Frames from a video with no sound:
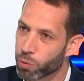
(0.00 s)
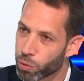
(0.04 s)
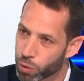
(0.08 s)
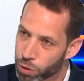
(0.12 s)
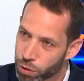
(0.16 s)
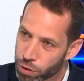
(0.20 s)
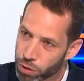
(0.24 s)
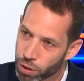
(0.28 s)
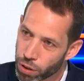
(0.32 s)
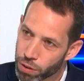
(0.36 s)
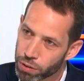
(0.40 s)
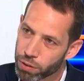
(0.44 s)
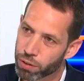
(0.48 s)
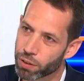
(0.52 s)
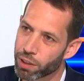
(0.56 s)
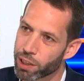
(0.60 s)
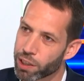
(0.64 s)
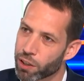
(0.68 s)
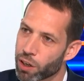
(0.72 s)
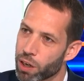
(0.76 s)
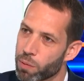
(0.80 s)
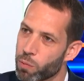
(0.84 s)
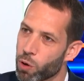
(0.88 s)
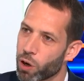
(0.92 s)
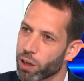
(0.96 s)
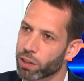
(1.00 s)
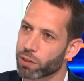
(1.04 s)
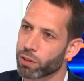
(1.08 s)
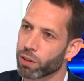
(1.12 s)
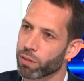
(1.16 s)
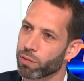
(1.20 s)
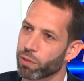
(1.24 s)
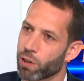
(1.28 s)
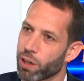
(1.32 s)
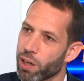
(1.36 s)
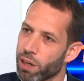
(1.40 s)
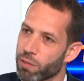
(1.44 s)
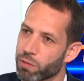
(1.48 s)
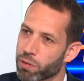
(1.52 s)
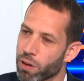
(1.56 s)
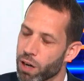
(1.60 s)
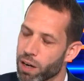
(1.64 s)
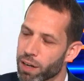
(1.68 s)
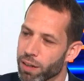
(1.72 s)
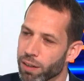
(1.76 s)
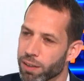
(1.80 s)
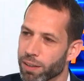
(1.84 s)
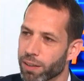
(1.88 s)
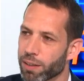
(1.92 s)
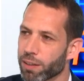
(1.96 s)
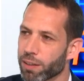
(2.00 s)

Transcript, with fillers: de sens que les collaborateurs veulent avoir.